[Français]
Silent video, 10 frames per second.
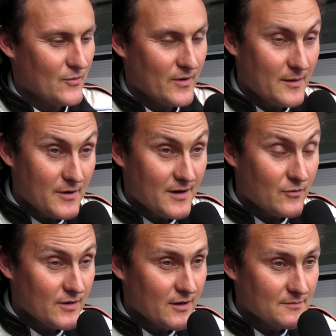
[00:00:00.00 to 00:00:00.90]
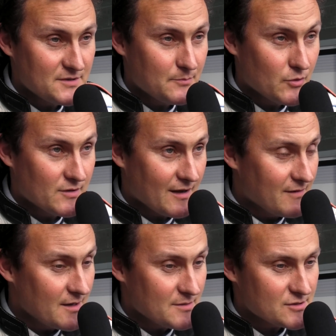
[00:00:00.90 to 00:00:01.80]
Oui, ben là on a un petit peu de
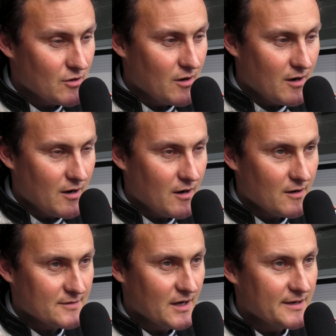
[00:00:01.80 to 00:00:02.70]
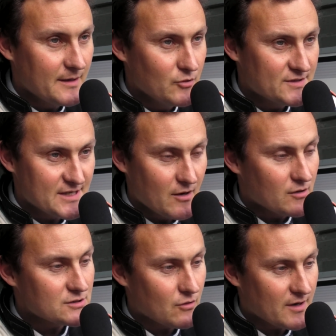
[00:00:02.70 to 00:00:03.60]
travail parce que euh, dès le début de
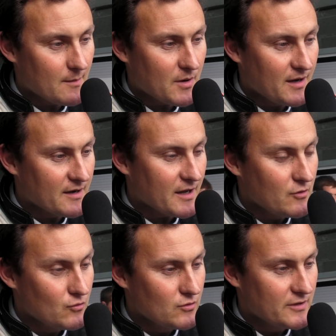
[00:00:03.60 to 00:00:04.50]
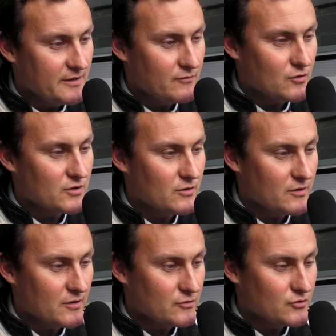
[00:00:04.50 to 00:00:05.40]
séance, on a pris un caillou au niveau
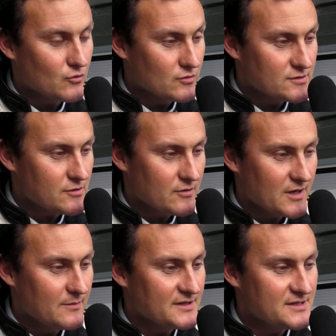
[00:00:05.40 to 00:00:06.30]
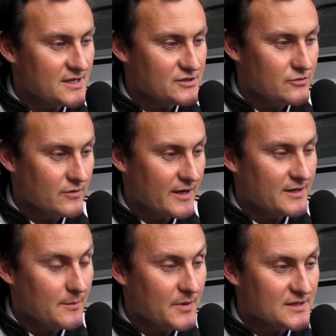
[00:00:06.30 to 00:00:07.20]
du condenseur de climatisation qui a
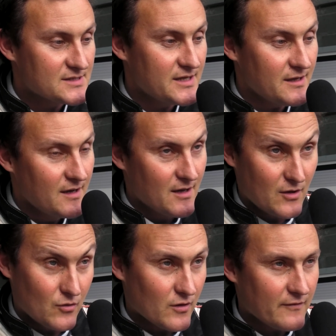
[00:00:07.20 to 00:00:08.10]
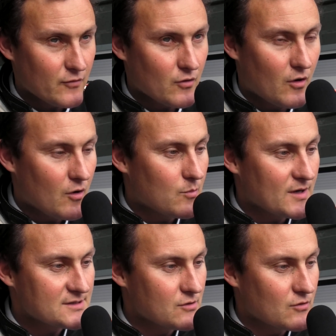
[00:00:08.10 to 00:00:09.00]
été percé. Donc il faut qu'on
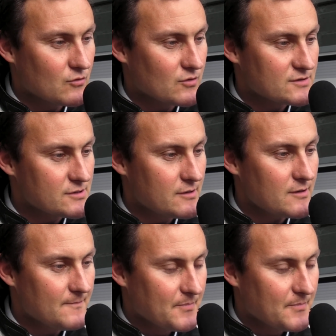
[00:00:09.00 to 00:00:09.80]
remplace le condenseur.